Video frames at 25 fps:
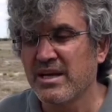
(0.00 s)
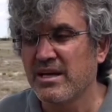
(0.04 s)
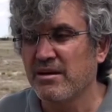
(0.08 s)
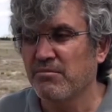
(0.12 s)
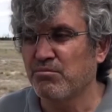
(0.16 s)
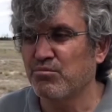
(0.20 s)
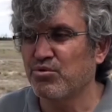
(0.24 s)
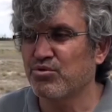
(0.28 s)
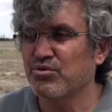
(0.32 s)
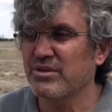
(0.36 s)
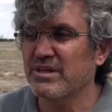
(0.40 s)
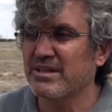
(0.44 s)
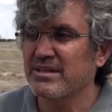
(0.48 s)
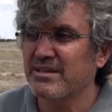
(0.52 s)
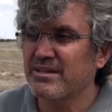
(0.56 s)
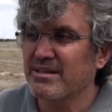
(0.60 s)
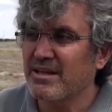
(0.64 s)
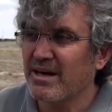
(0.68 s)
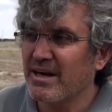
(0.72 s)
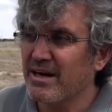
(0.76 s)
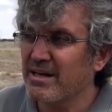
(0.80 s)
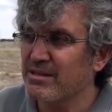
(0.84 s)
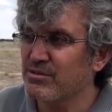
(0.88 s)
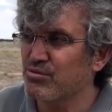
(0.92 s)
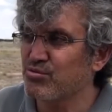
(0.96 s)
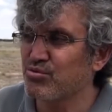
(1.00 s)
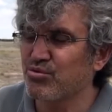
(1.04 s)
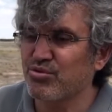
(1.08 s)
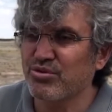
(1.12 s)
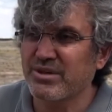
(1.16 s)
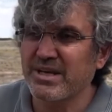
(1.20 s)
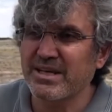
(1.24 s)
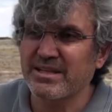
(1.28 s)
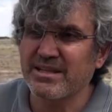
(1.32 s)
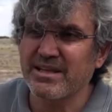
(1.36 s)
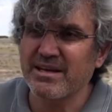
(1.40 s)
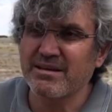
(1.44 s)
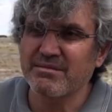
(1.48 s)
Burada daha az su
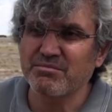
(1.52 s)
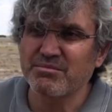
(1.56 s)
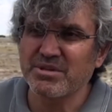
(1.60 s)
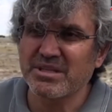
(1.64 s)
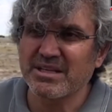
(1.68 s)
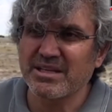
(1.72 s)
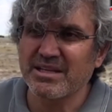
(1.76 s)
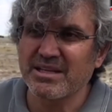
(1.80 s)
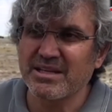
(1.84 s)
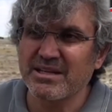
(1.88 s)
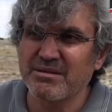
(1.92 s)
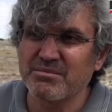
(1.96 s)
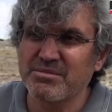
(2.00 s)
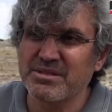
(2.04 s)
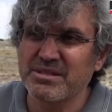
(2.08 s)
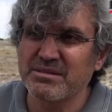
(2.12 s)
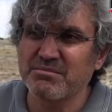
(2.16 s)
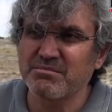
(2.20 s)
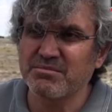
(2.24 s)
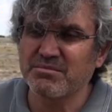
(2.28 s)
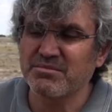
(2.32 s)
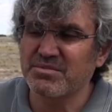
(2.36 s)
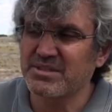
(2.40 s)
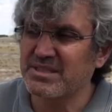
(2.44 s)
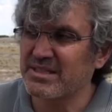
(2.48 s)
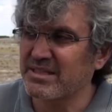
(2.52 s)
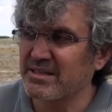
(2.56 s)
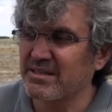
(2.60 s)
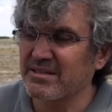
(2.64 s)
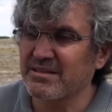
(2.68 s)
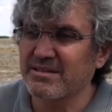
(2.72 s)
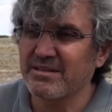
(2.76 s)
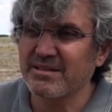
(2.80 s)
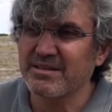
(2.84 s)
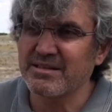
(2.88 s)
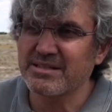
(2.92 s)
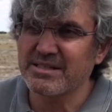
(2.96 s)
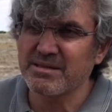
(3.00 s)
tüketen bitkiler bizim
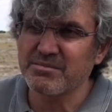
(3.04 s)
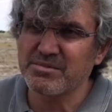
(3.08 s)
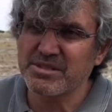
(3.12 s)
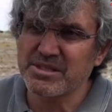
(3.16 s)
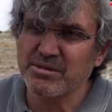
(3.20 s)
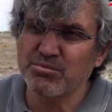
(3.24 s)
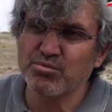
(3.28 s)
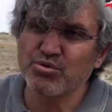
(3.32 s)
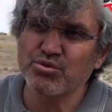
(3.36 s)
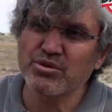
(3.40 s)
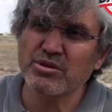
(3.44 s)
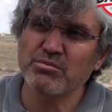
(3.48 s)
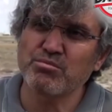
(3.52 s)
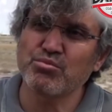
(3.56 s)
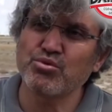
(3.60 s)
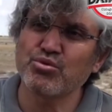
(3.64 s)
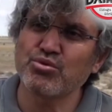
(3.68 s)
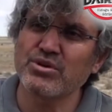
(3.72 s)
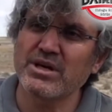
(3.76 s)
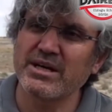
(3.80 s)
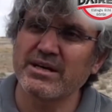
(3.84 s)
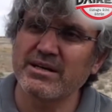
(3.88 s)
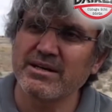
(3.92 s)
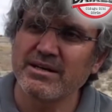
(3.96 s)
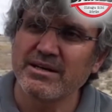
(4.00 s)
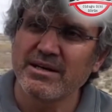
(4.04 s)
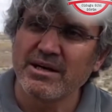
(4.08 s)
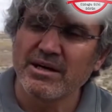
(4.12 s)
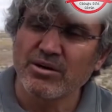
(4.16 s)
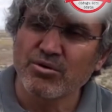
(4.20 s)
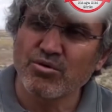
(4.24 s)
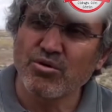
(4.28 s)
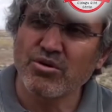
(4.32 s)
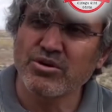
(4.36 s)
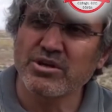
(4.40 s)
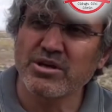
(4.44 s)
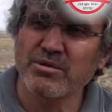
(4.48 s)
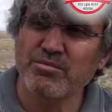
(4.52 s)
sıkıntılıysa bize burada buğdayı
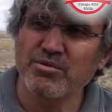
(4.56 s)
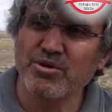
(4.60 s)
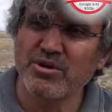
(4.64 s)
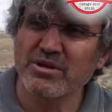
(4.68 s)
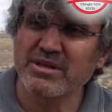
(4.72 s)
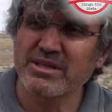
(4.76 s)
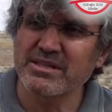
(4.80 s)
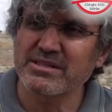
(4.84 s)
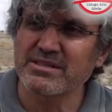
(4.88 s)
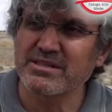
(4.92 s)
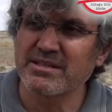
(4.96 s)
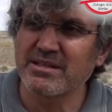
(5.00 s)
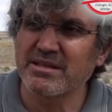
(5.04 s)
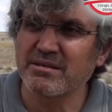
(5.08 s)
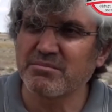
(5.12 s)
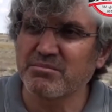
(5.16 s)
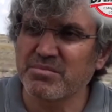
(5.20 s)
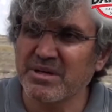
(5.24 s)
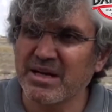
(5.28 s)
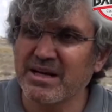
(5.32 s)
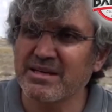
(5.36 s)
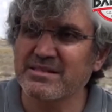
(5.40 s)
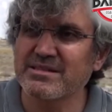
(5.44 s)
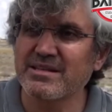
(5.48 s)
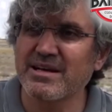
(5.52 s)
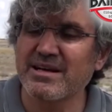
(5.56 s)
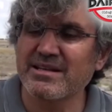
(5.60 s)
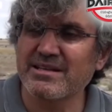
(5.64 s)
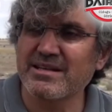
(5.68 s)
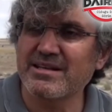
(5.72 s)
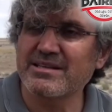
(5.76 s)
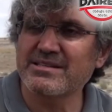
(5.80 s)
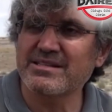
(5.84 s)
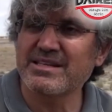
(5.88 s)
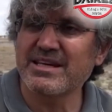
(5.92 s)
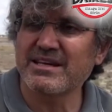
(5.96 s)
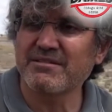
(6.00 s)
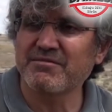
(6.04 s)
Konya bölgesinde biraz daha
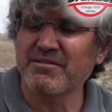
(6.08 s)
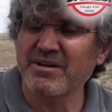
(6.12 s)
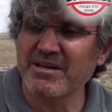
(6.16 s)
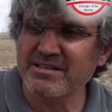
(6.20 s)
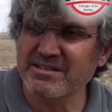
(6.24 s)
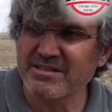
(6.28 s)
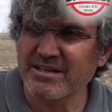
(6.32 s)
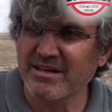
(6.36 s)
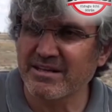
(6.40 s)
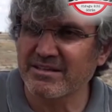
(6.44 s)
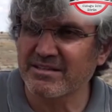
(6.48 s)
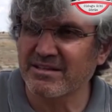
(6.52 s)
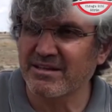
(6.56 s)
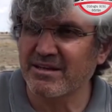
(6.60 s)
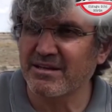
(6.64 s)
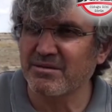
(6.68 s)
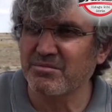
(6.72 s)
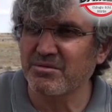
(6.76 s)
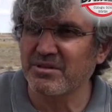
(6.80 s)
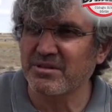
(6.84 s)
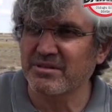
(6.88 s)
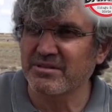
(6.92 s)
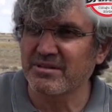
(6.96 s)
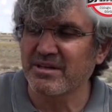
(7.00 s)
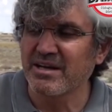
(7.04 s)
desteğini fazla artırılabilir.